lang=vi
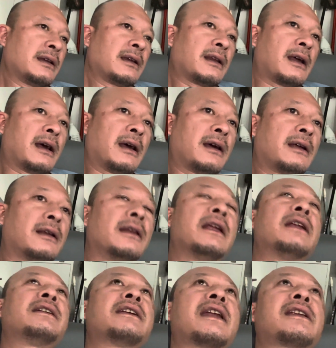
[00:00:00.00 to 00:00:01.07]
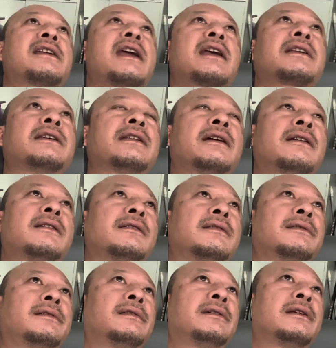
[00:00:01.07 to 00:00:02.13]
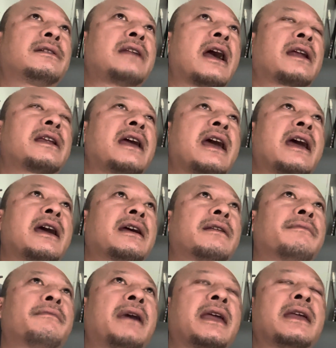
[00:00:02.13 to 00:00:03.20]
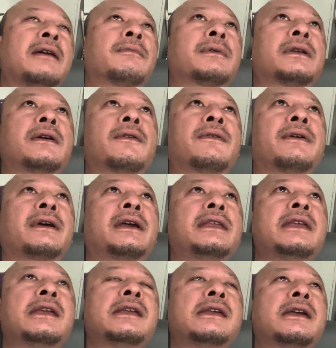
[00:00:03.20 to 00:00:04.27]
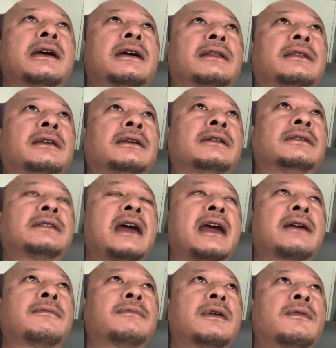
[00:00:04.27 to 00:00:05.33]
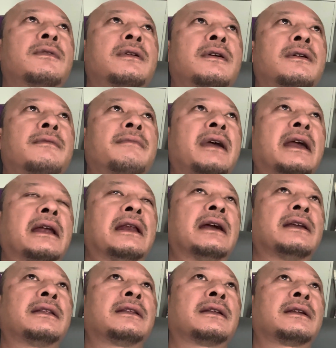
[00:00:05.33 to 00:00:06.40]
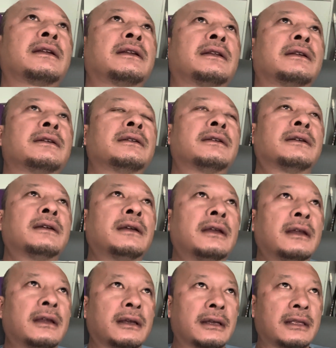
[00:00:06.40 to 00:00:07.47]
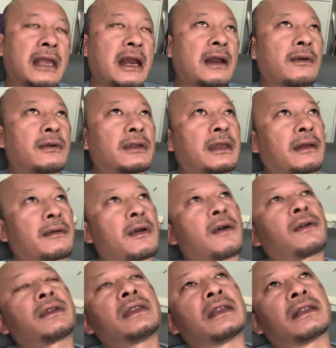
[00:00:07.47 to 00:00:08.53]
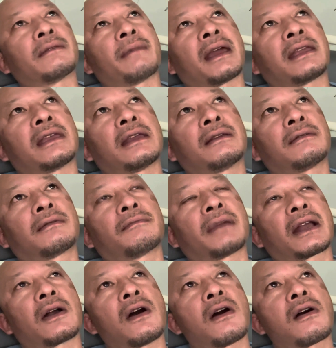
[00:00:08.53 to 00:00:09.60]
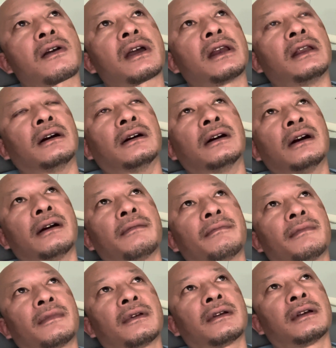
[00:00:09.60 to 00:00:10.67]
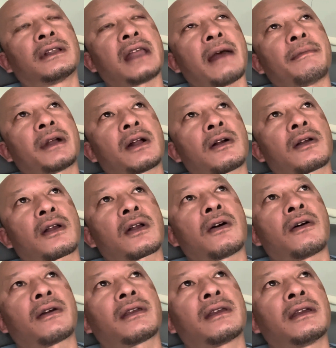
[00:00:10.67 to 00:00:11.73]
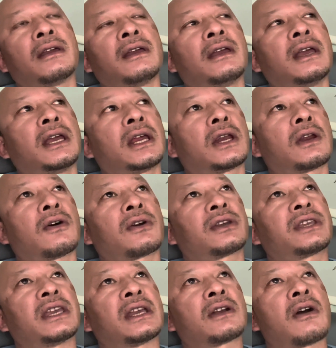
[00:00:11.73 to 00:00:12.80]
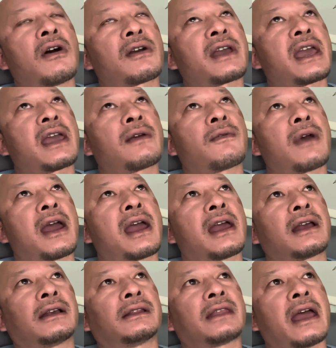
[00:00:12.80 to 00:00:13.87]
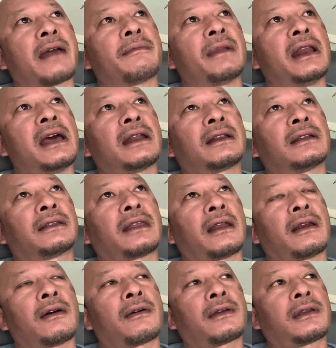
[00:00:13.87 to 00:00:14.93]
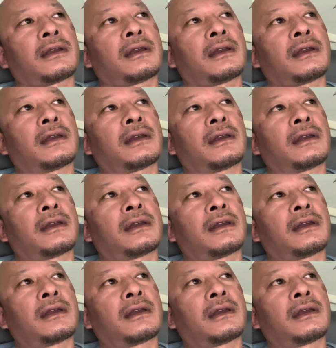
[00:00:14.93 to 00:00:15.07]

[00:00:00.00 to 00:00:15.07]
đó lên ganh ghét với nó nói thật ra mày không có nói cái gì á thì người ta cũng đâu có nói mày lời người, người ta đâu có thèm nói gì cho mày chi mày có cái lửa người ta mới có cái khói nói cái chuyện khó nghe quá người ta mới lên người ta nói